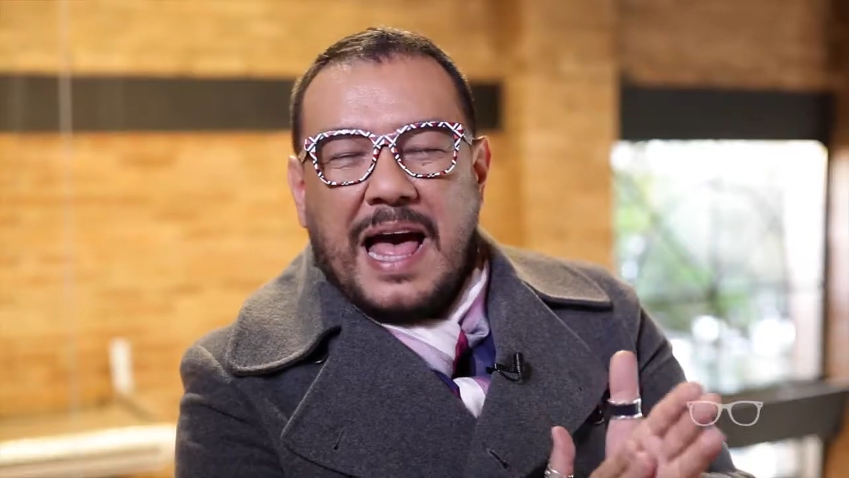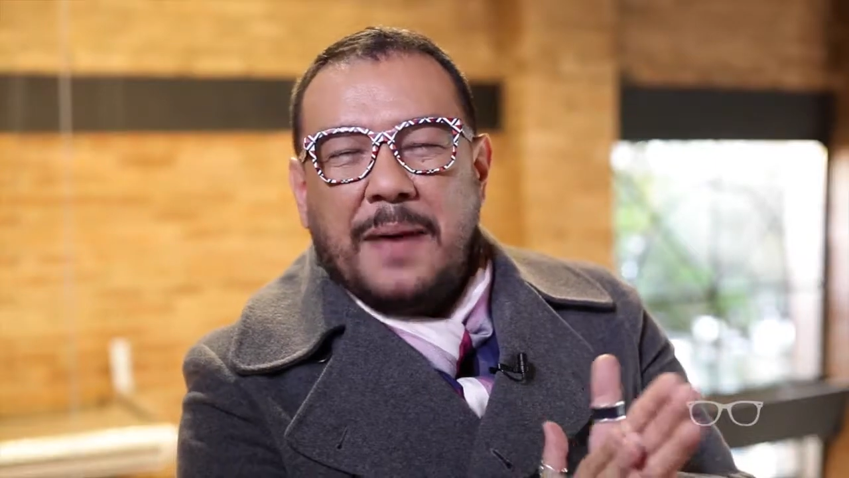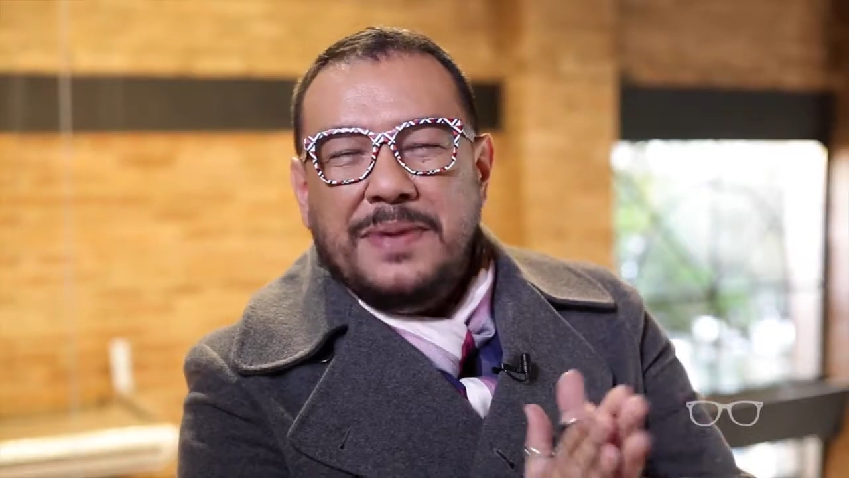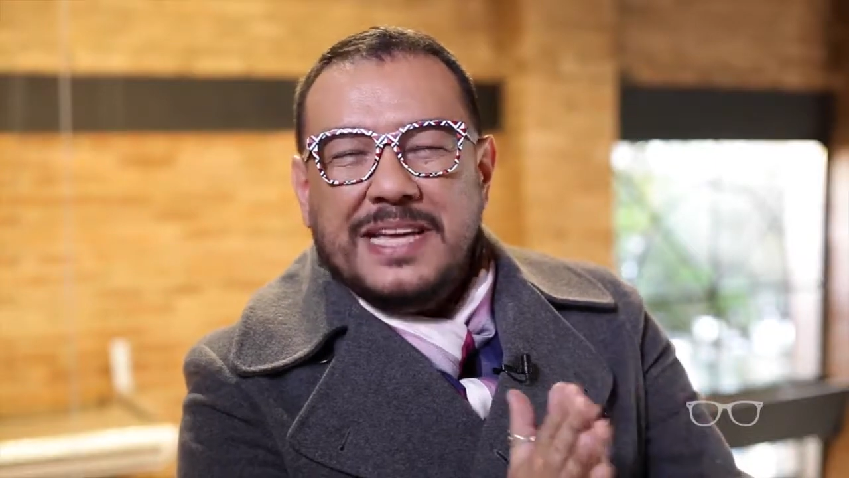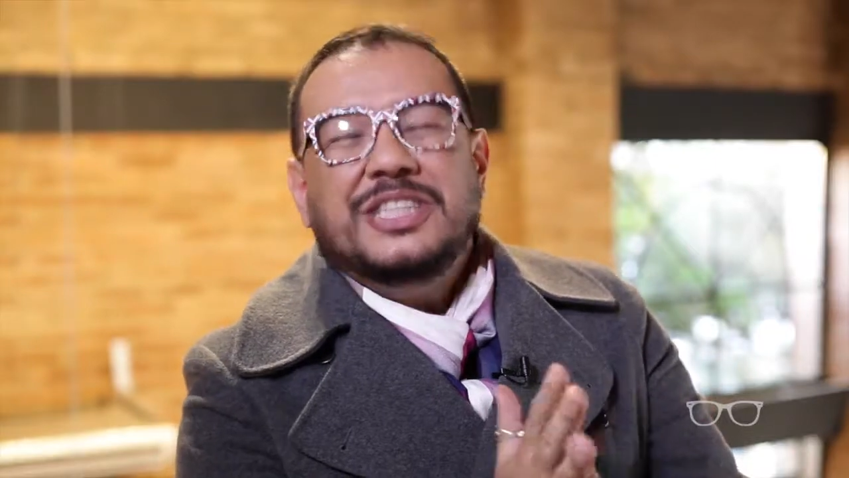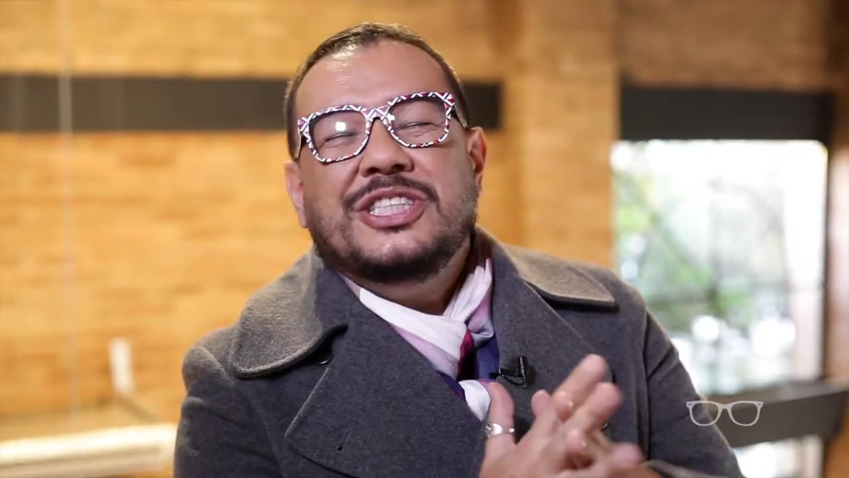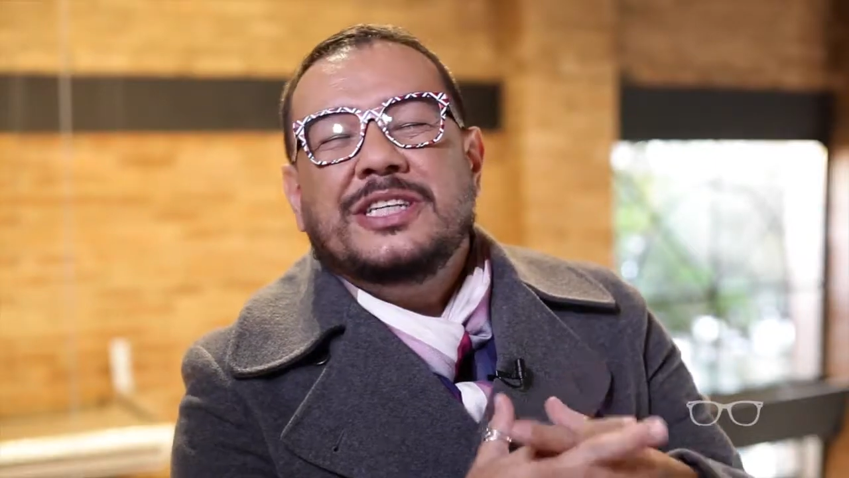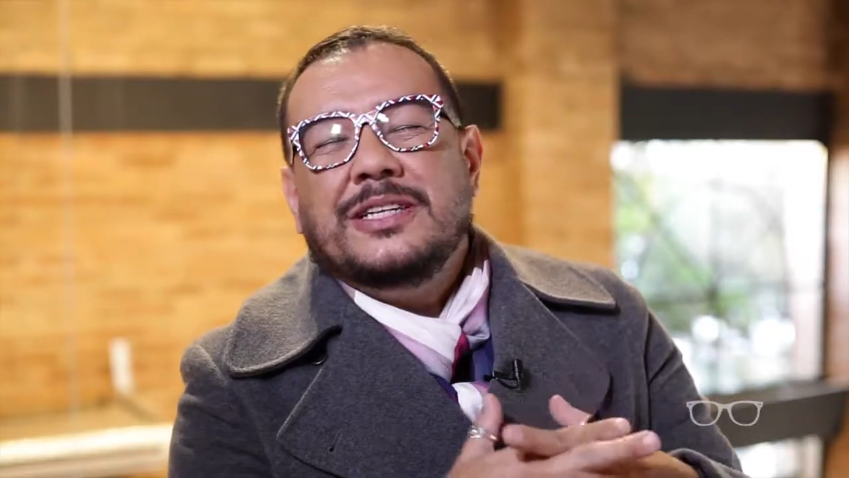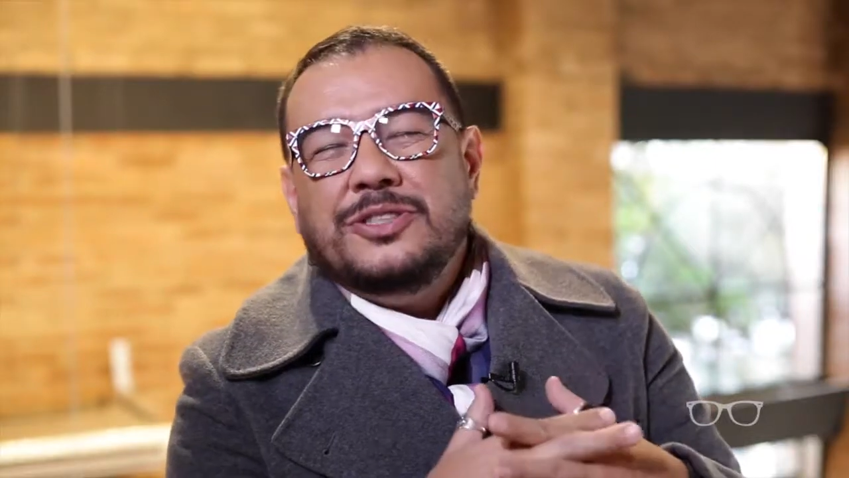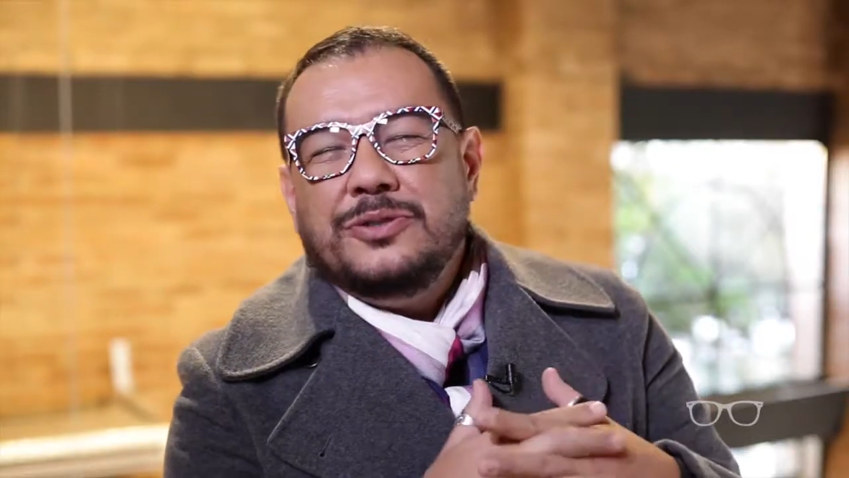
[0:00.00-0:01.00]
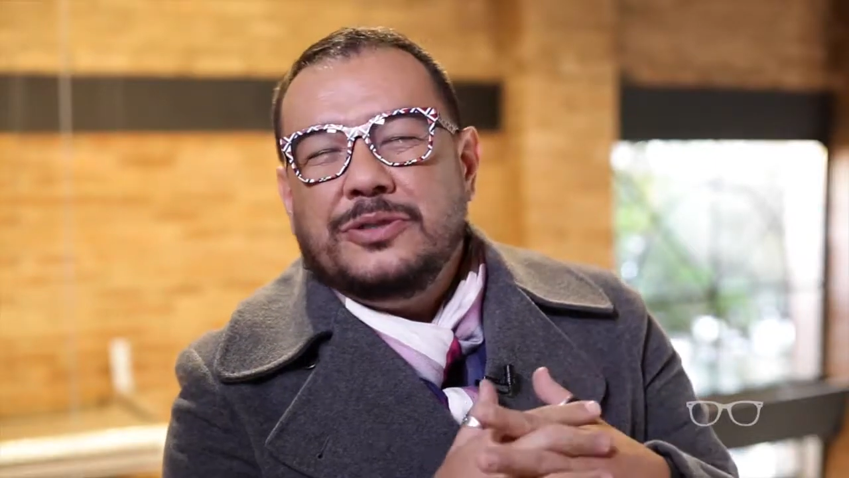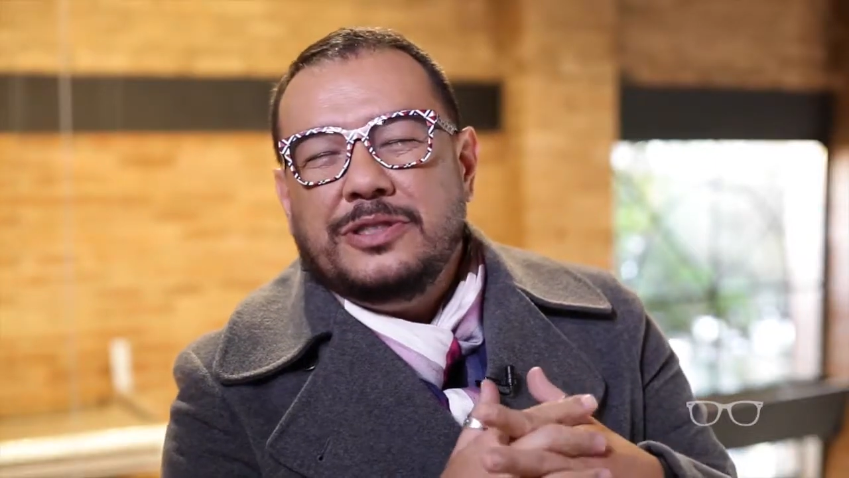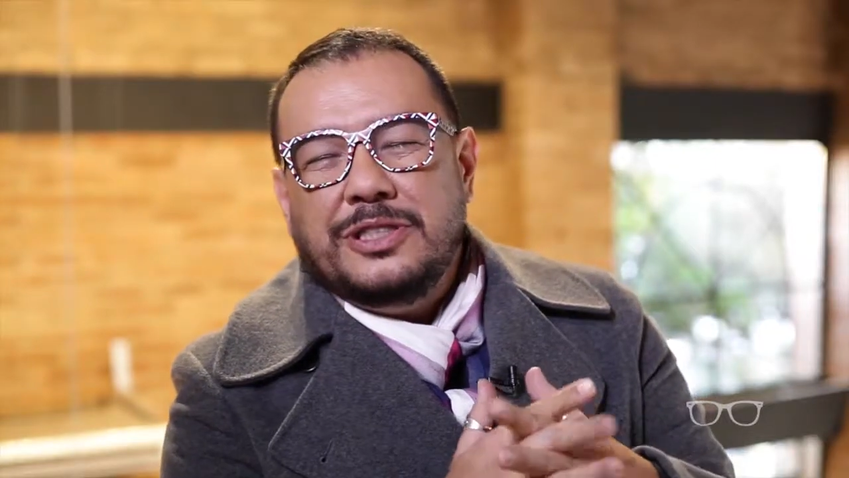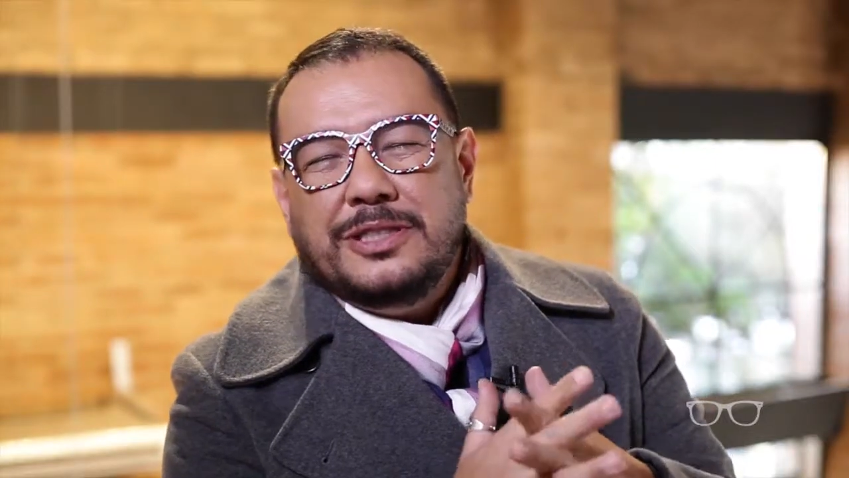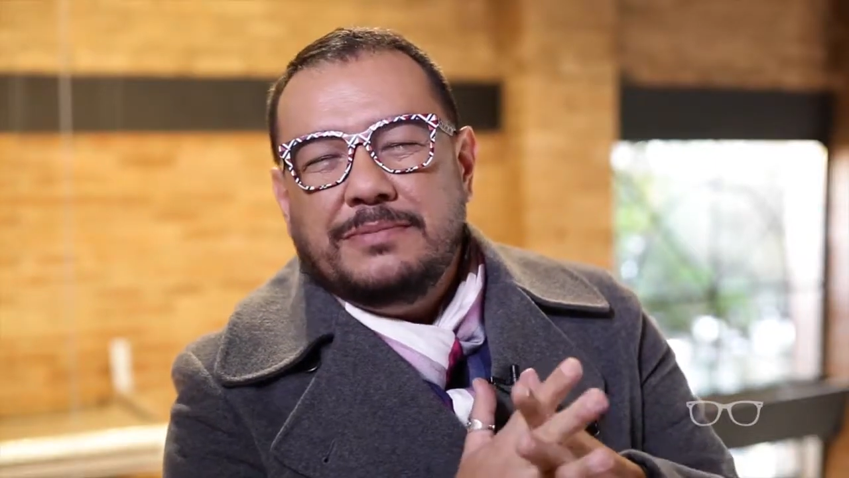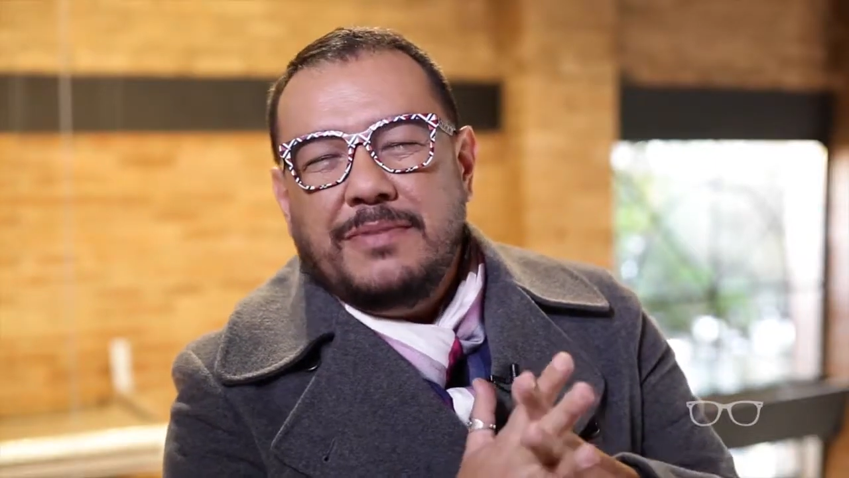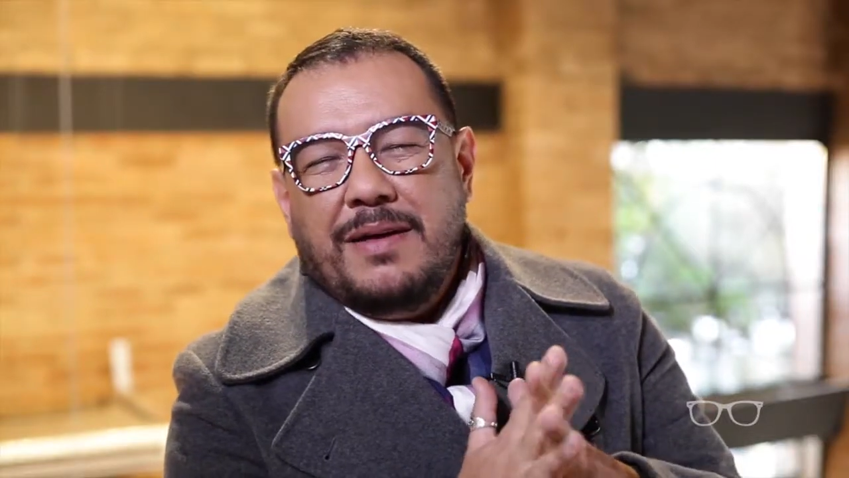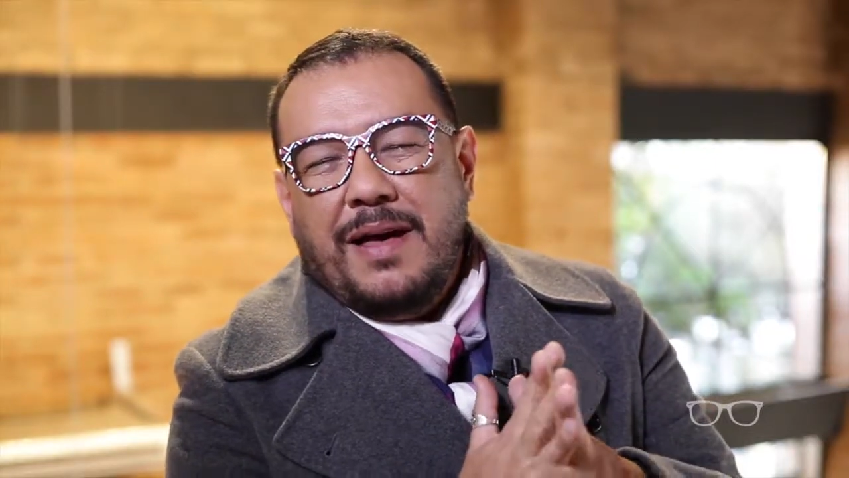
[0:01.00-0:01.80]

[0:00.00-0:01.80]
A minha dica de hoje